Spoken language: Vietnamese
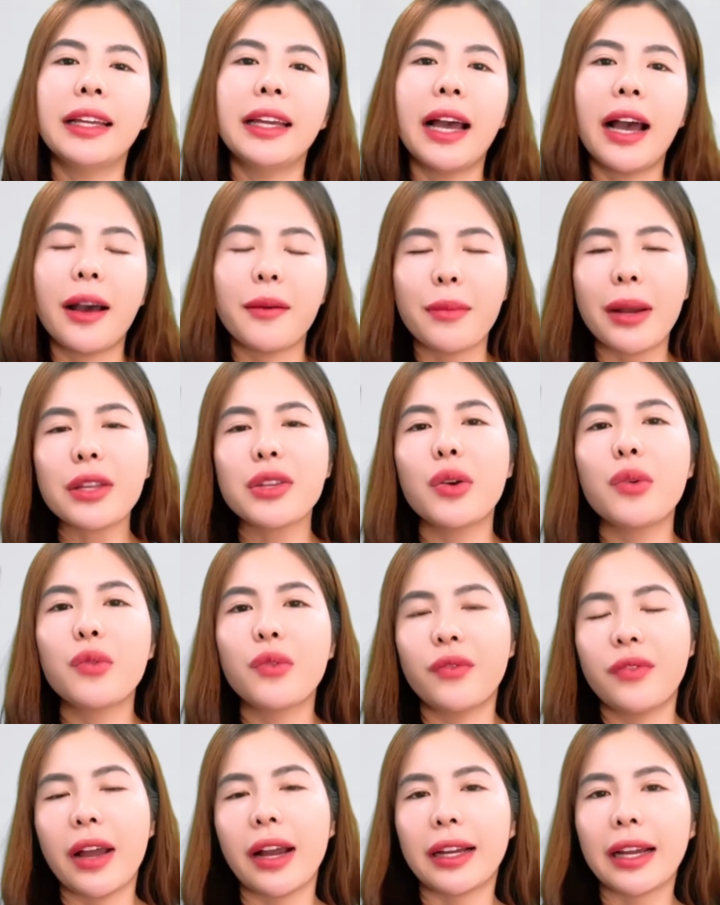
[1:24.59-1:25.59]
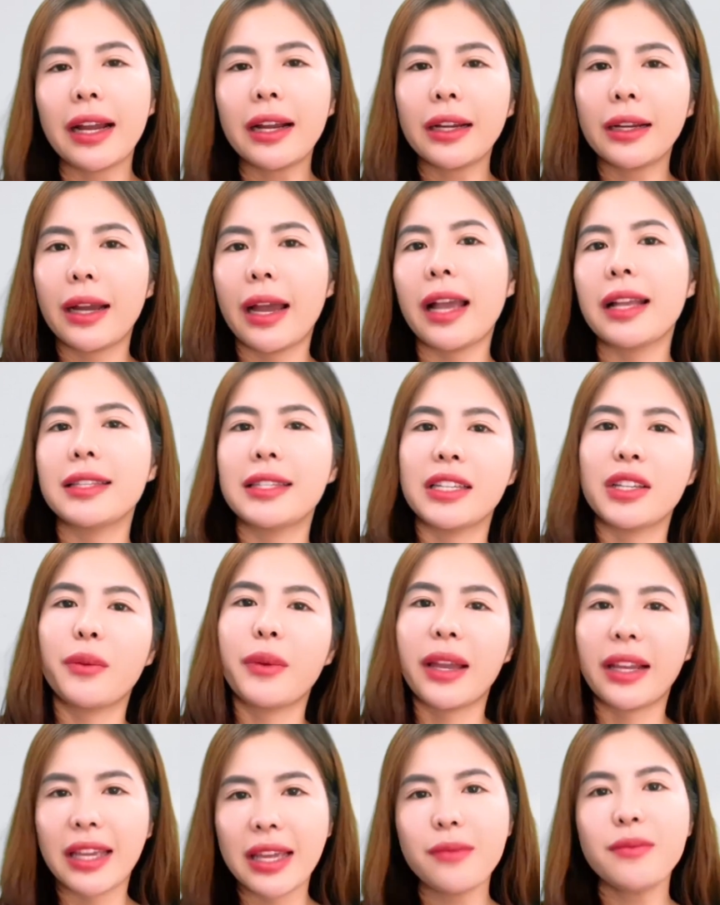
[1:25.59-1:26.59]
à, bác Nhung và các anh chị
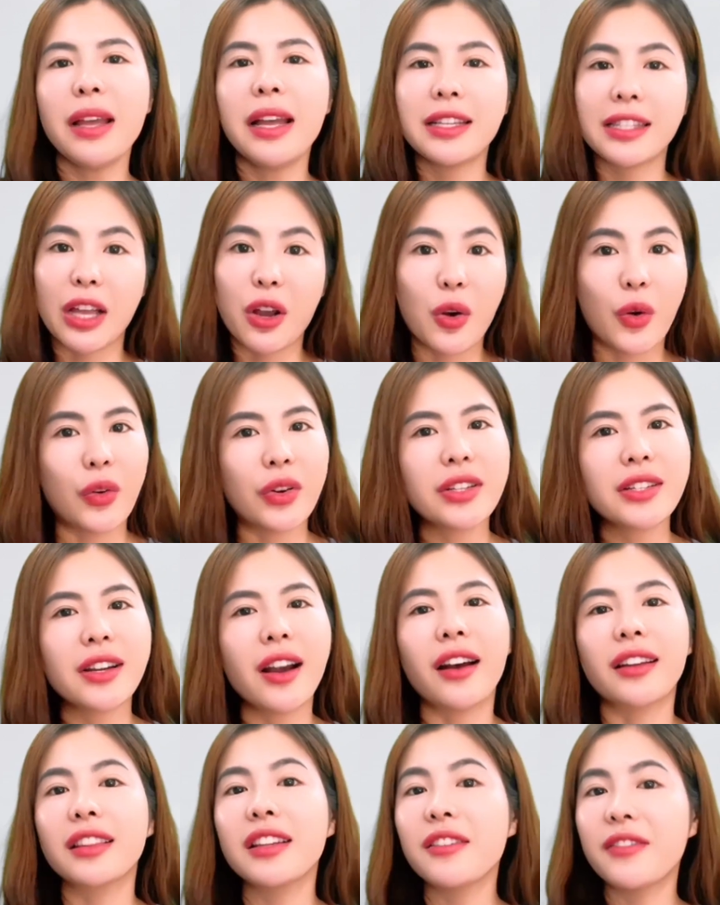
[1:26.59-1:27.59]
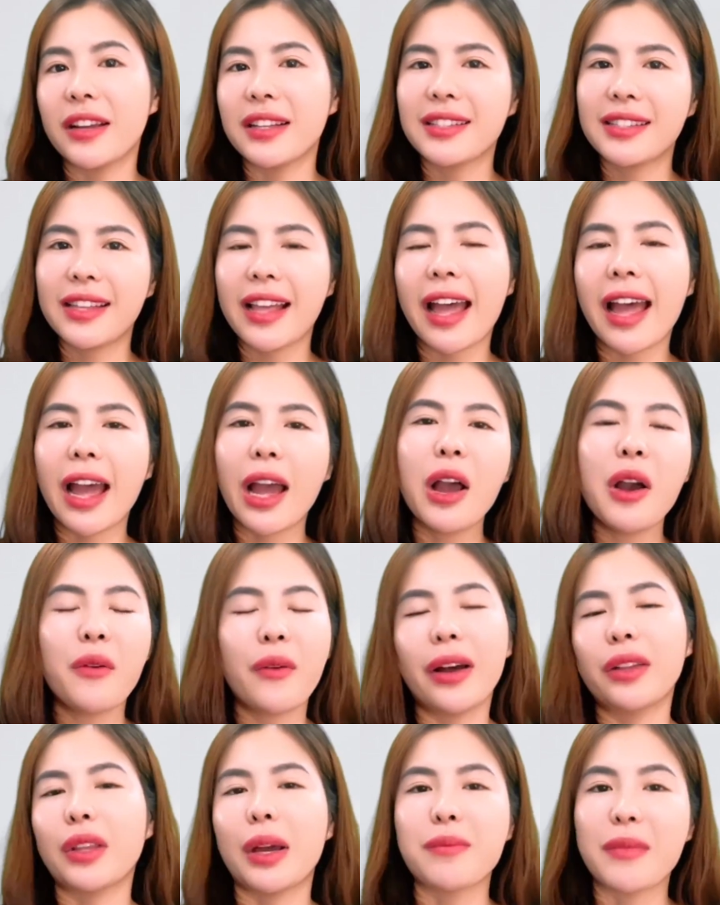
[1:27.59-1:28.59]
trong ekip sẽ hỗ trợ tư vấn da
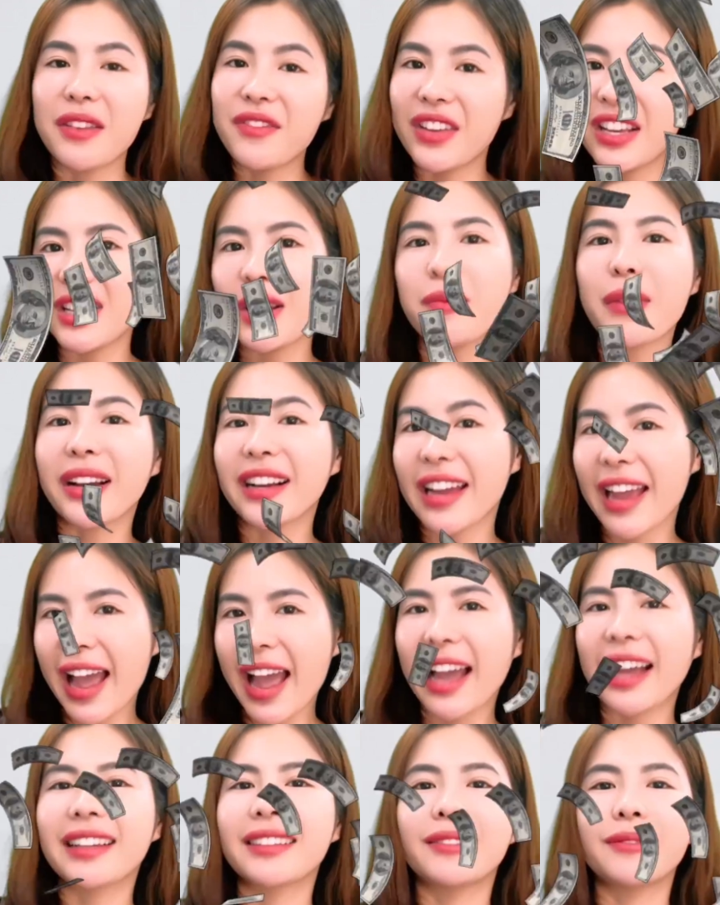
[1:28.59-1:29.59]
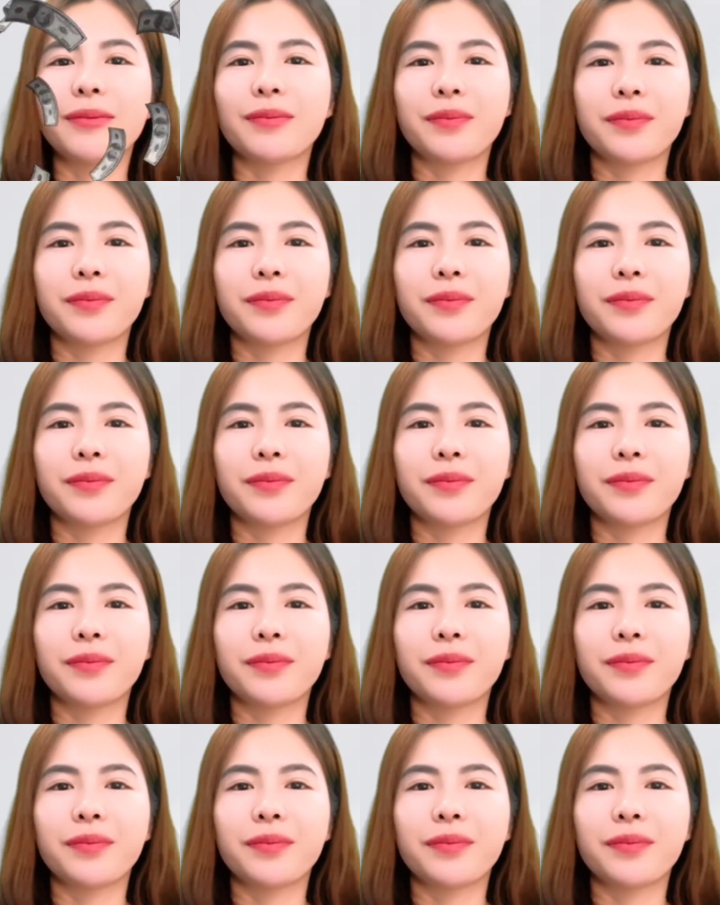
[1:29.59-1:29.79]
hoàn toàn miễn phí cho mọi người ha.